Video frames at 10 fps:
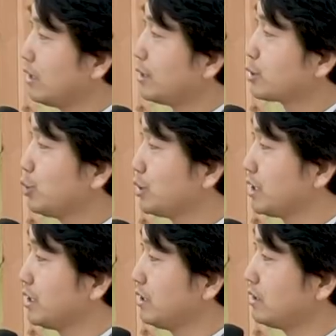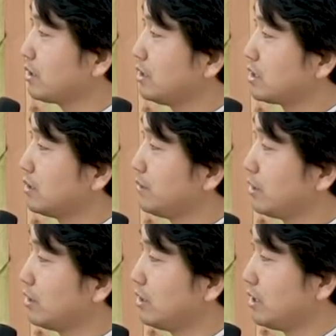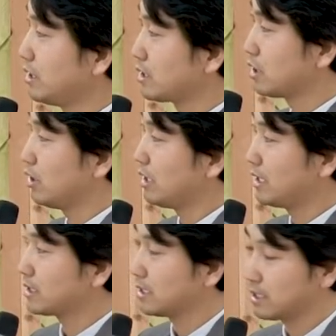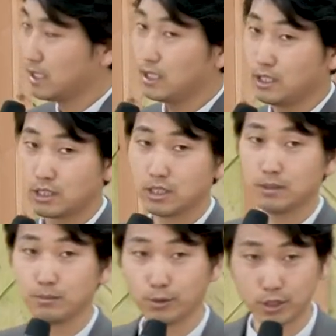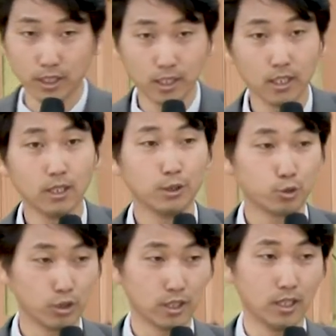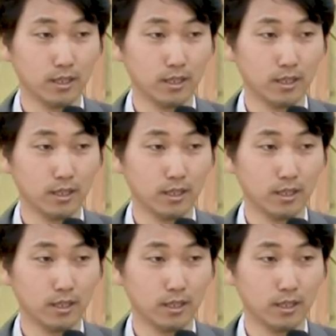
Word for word: 조직은 그 질병을 저항할 상태에 있지 못하게 된다.